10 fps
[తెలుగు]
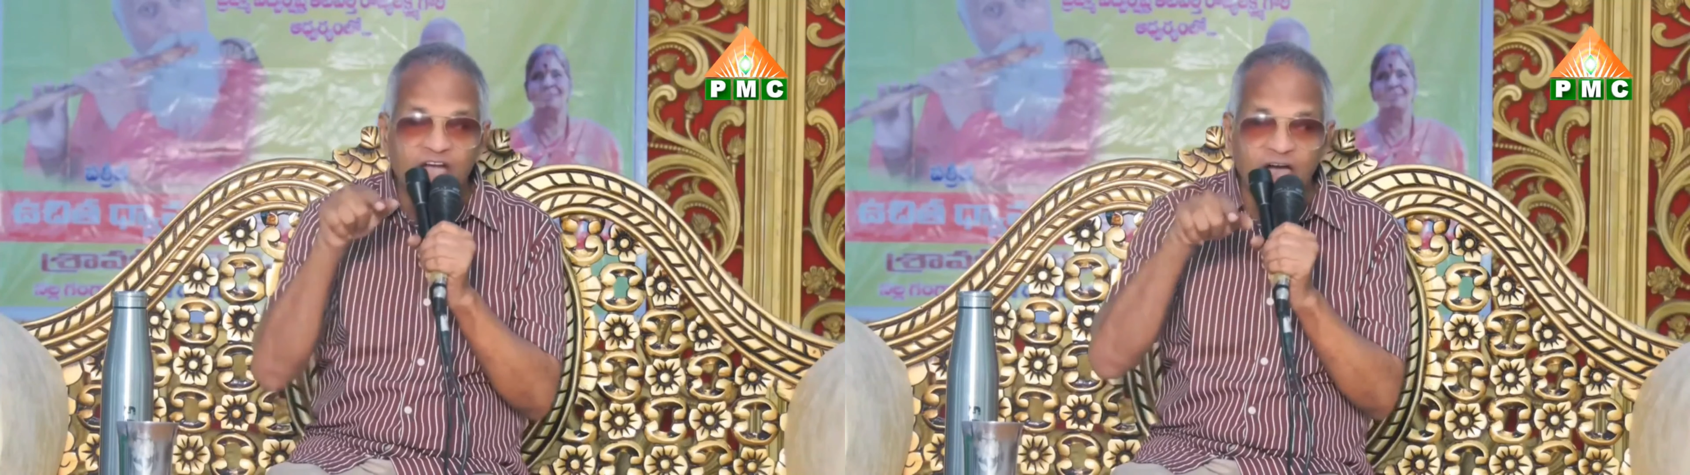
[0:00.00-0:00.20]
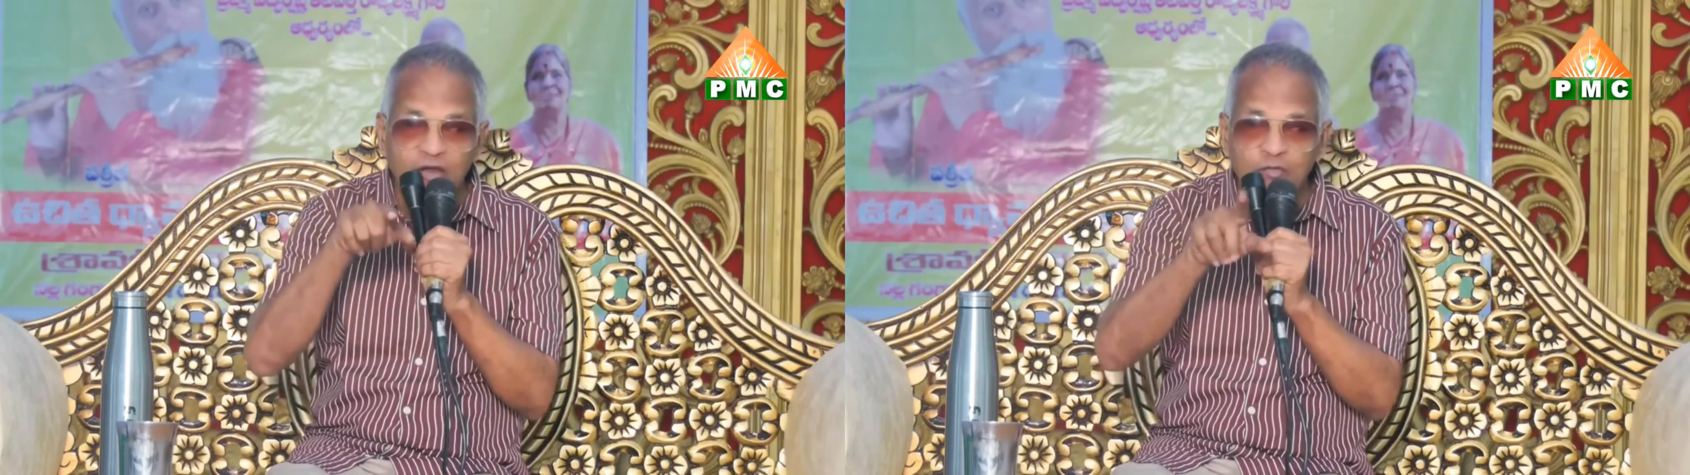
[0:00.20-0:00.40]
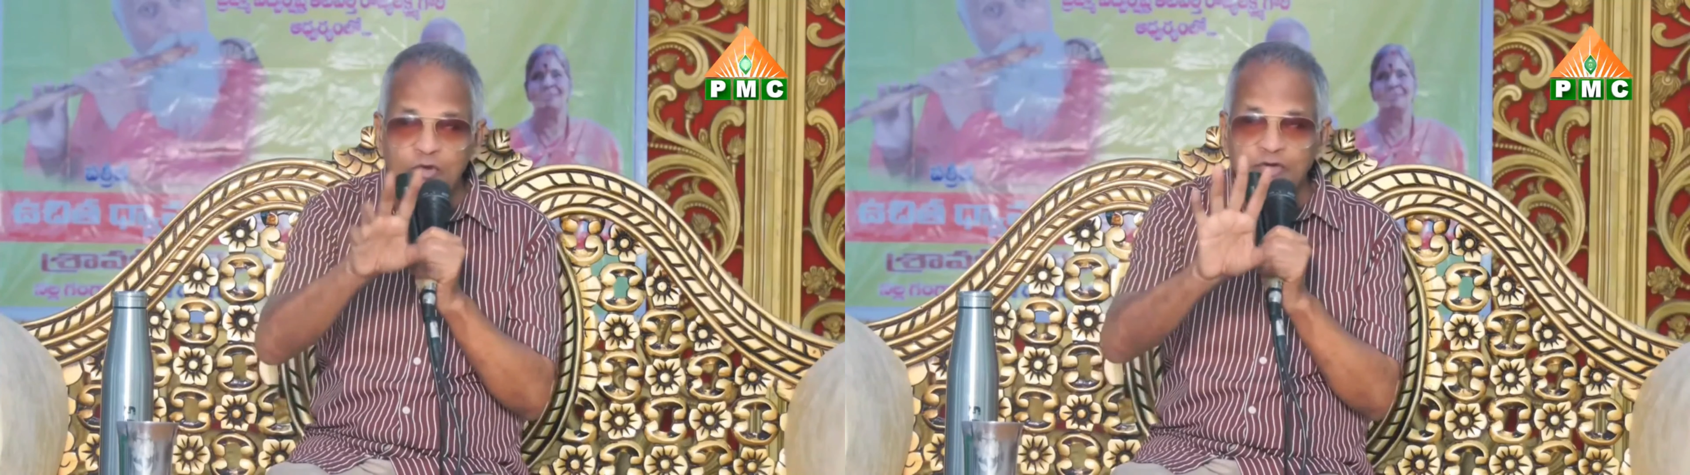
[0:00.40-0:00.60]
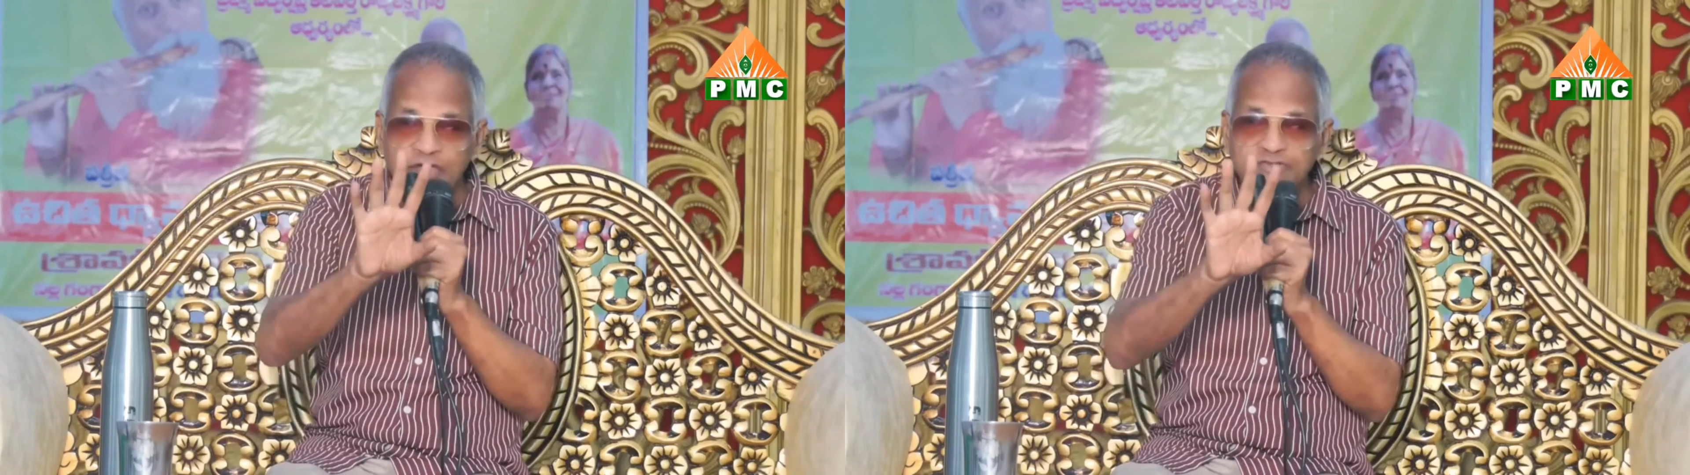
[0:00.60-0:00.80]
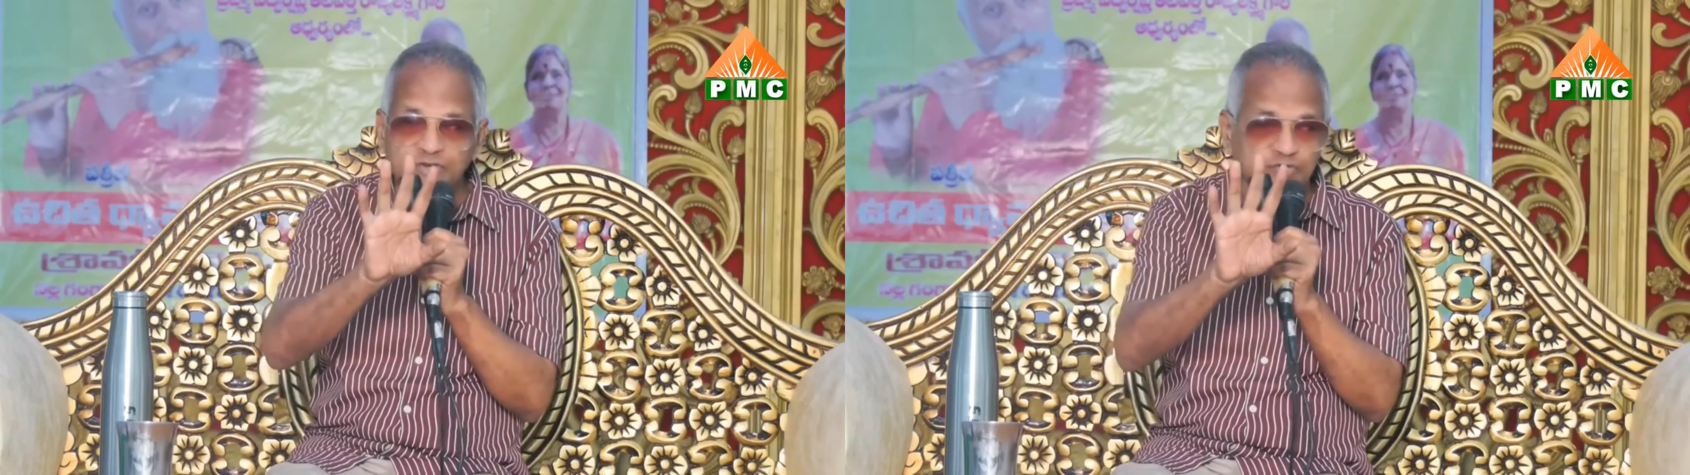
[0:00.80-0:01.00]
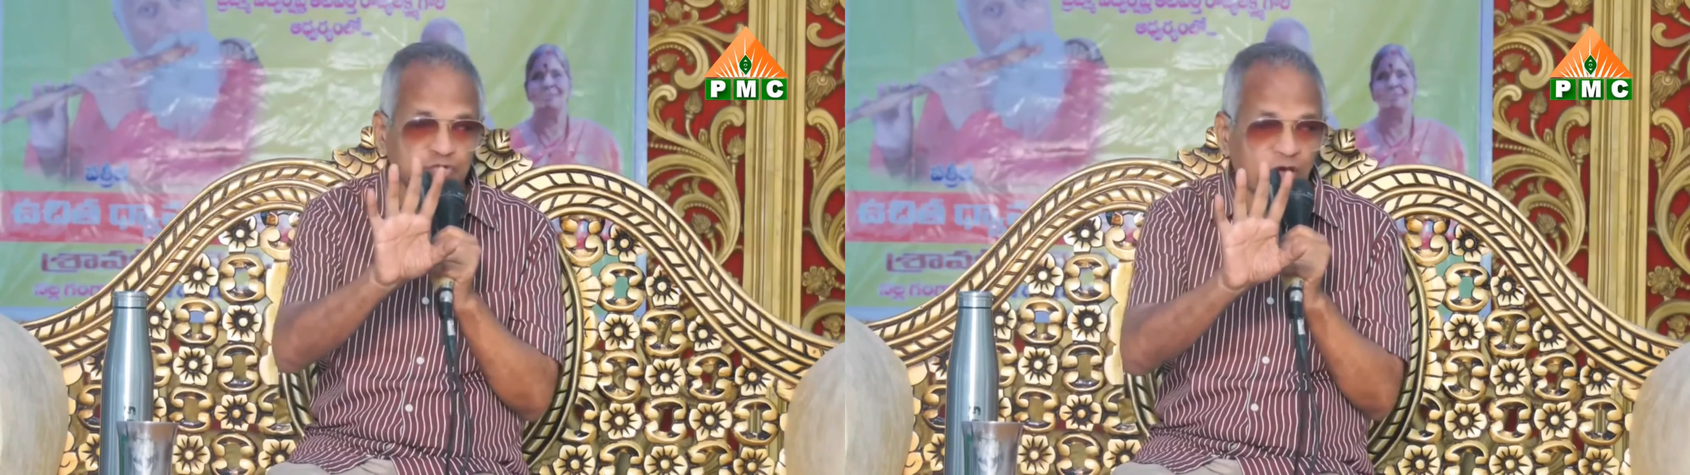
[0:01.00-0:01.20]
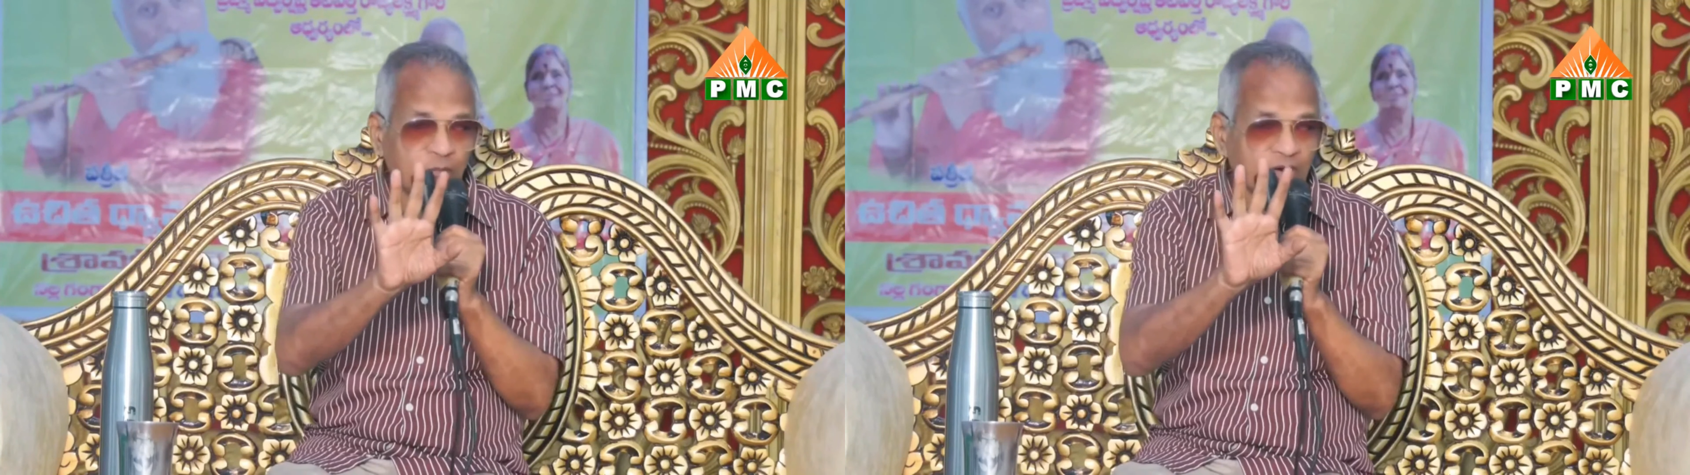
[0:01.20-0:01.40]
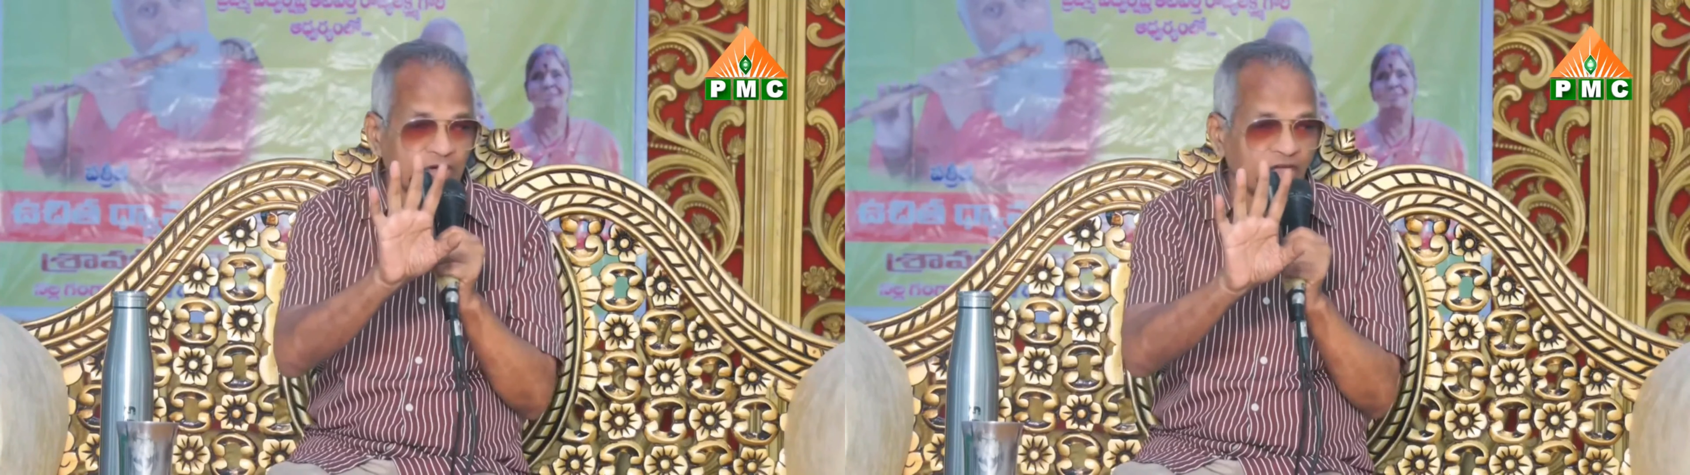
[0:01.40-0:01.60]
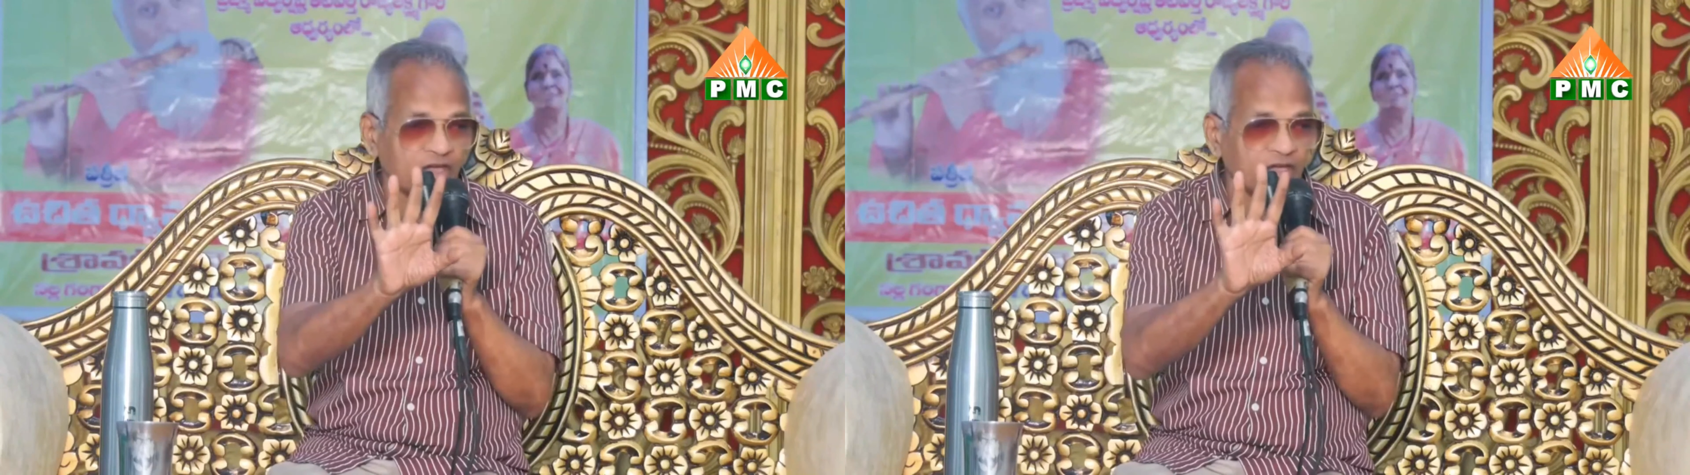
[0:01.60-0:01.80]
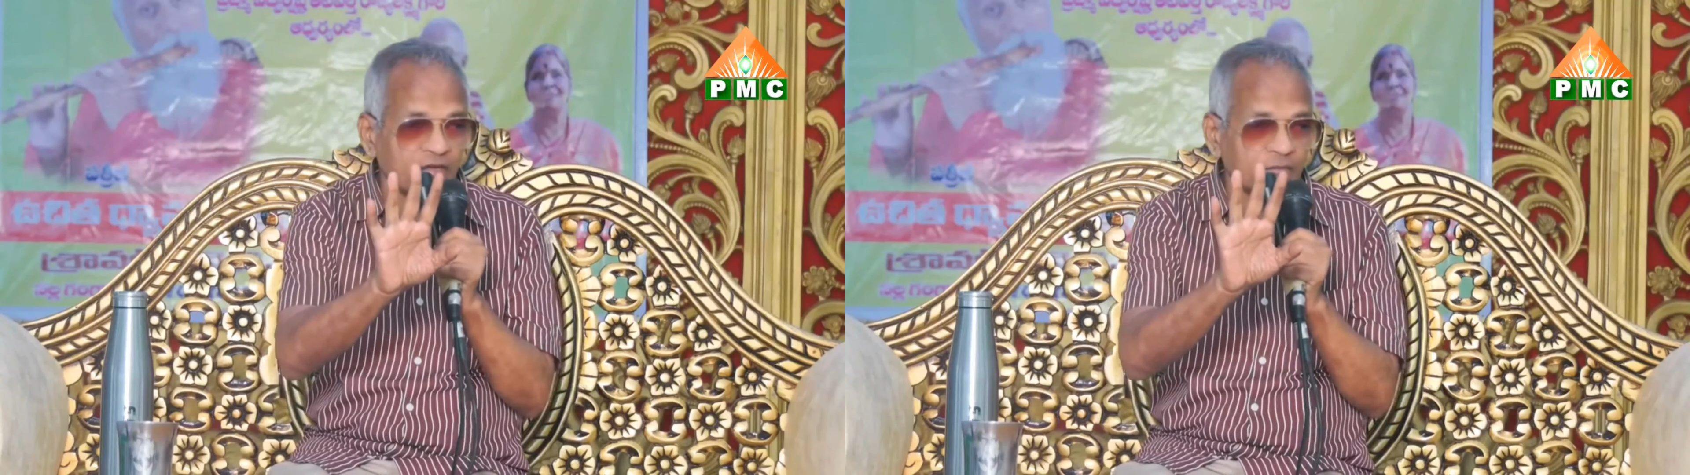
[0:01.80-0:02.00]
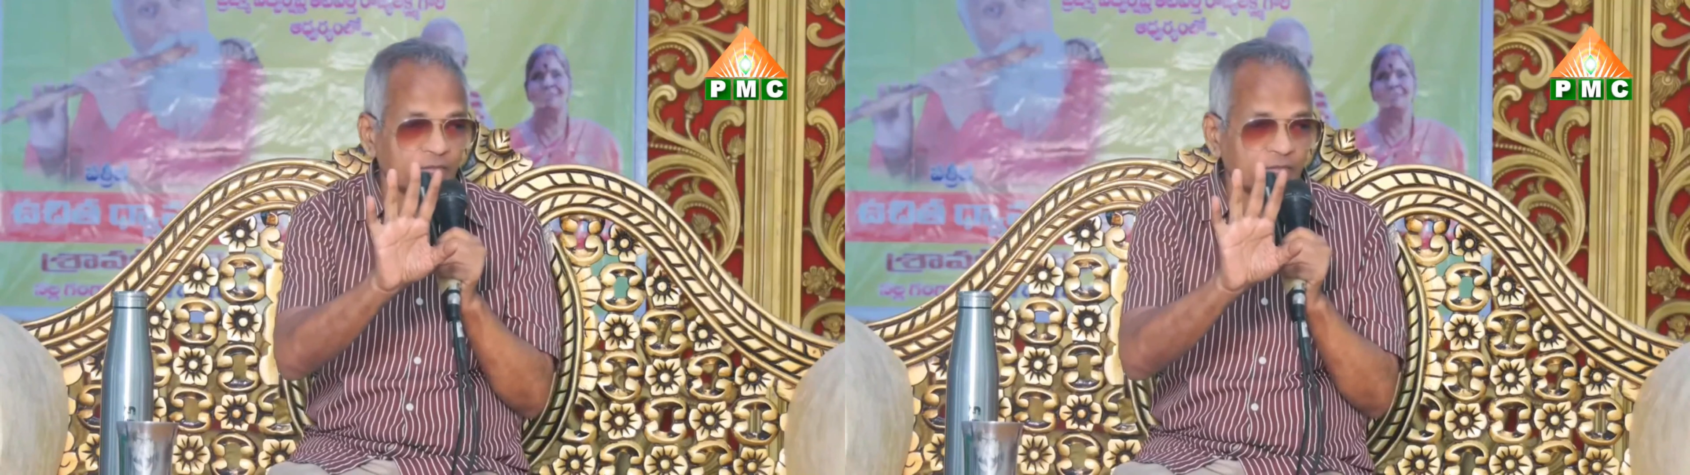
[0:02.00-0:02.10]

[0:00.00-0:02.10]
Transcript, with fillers: ధ్యానంలో ఏం చేస్తున్నామంటే